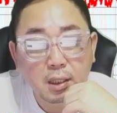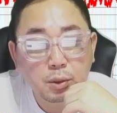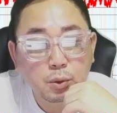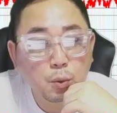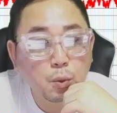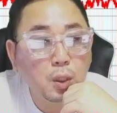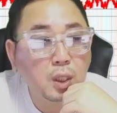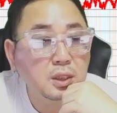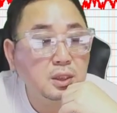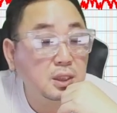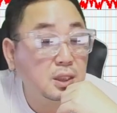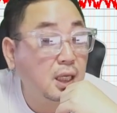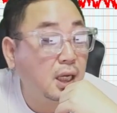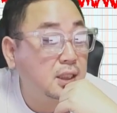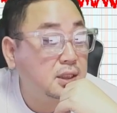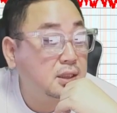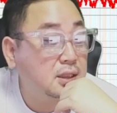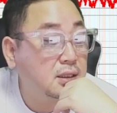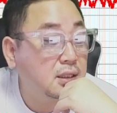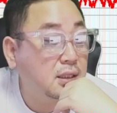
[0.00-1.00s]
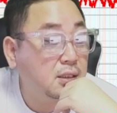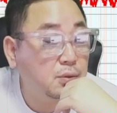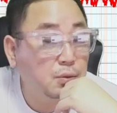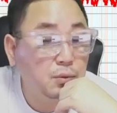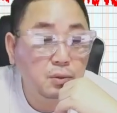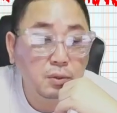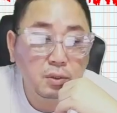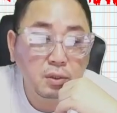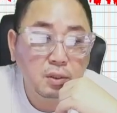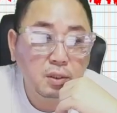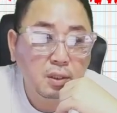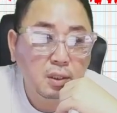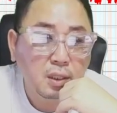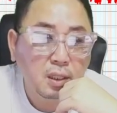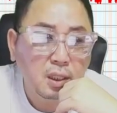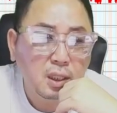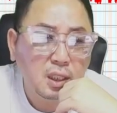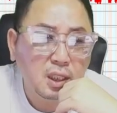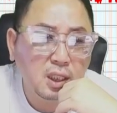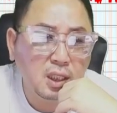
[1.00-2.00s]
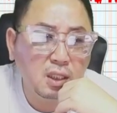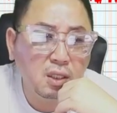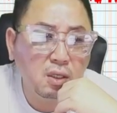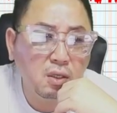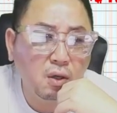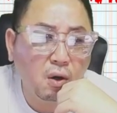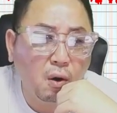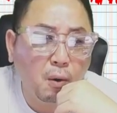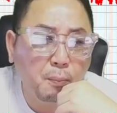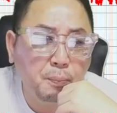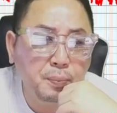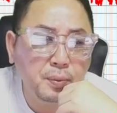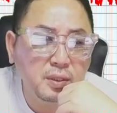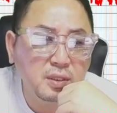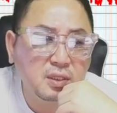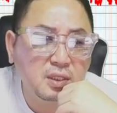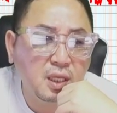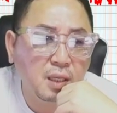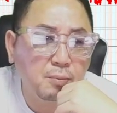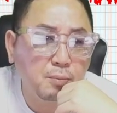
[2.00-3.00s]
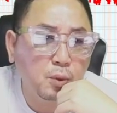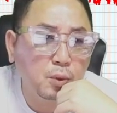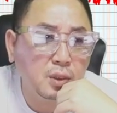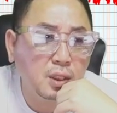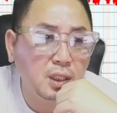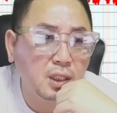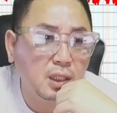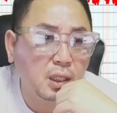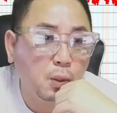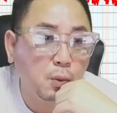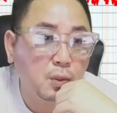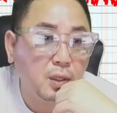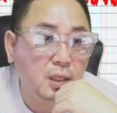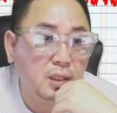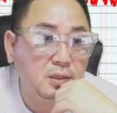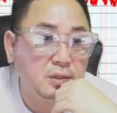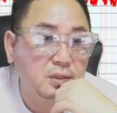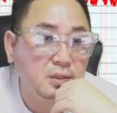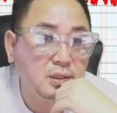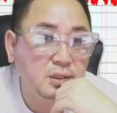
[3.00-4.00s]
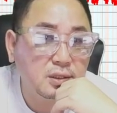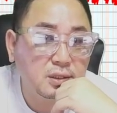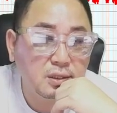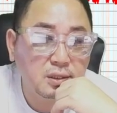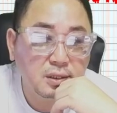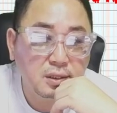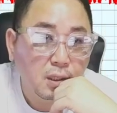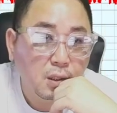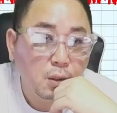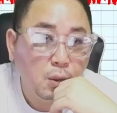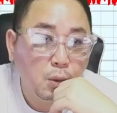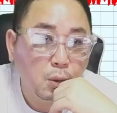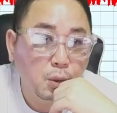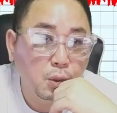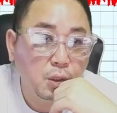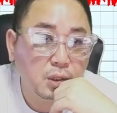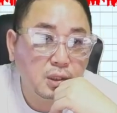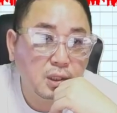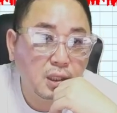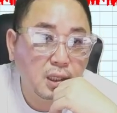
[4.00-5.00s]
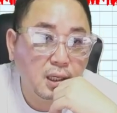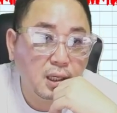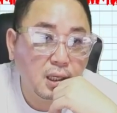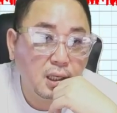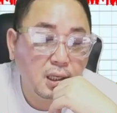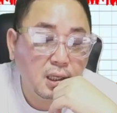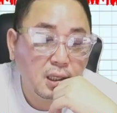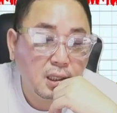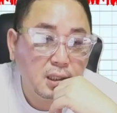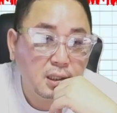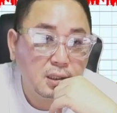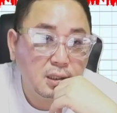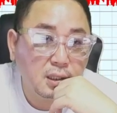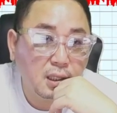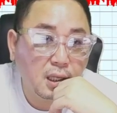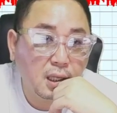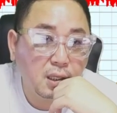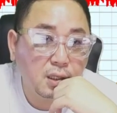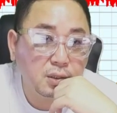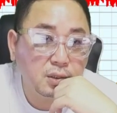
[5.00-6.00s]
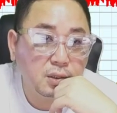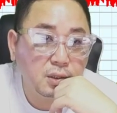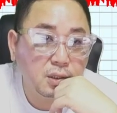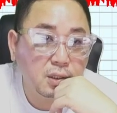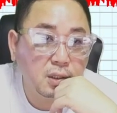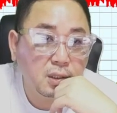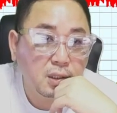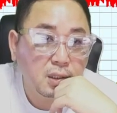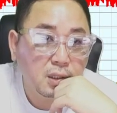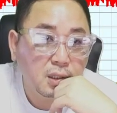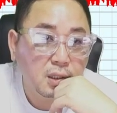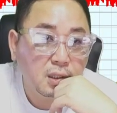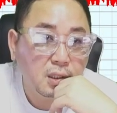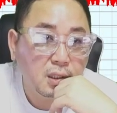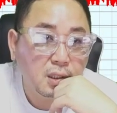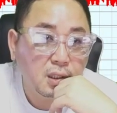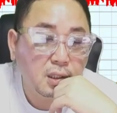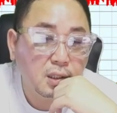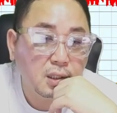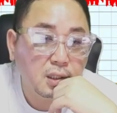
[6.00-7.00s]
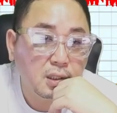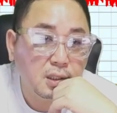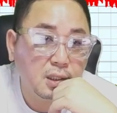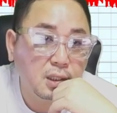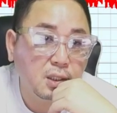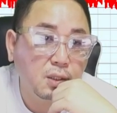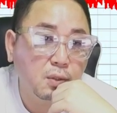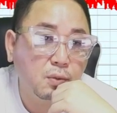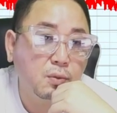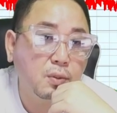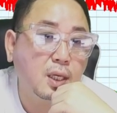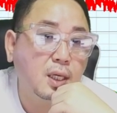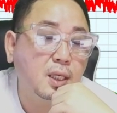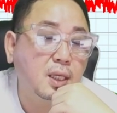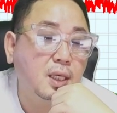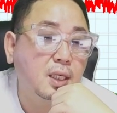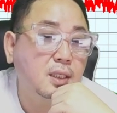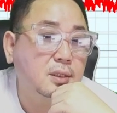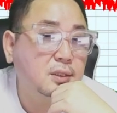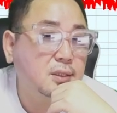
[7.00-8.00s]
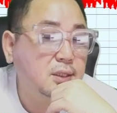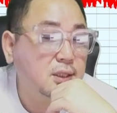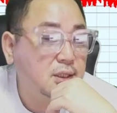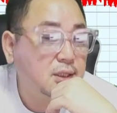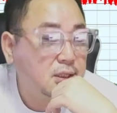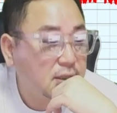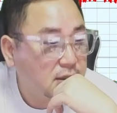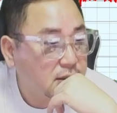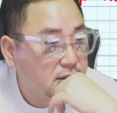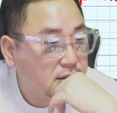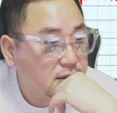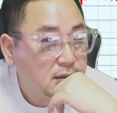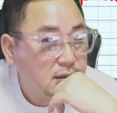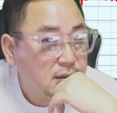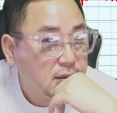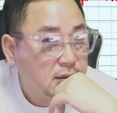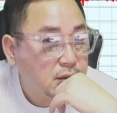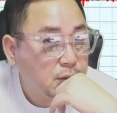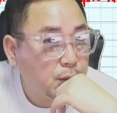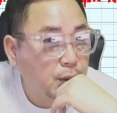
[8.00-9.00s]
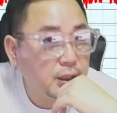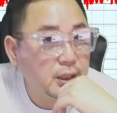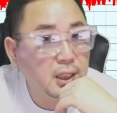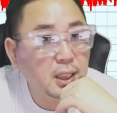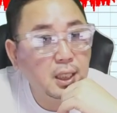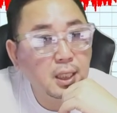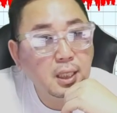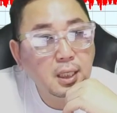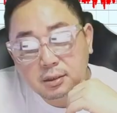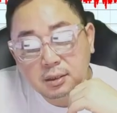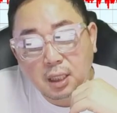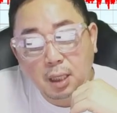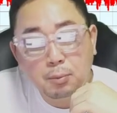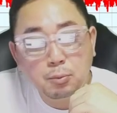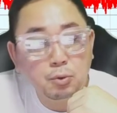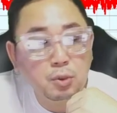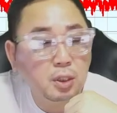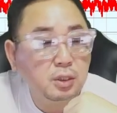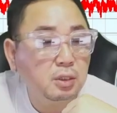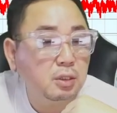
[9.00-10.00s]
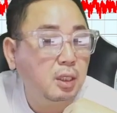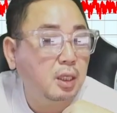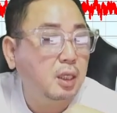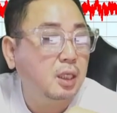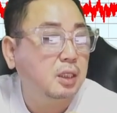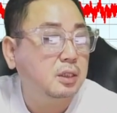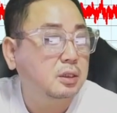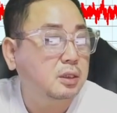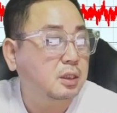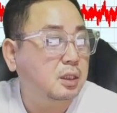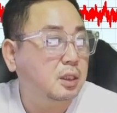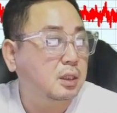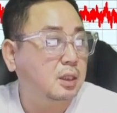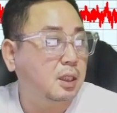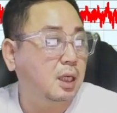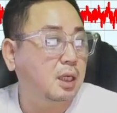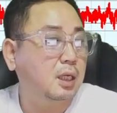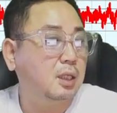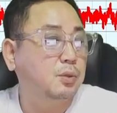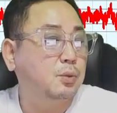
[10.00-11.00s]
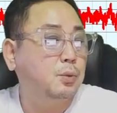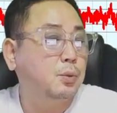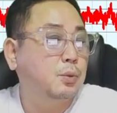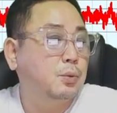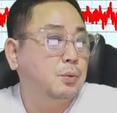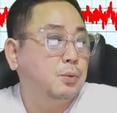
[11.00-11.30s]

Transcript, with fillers: 똑같지는 아니더라도 이런 엇비슷한 모양이 나올 가능성이 있어. 올렸다가 내려서 이러고 갈 가능성이 있다. 왜냐? 재무 개선해야지, 나라도.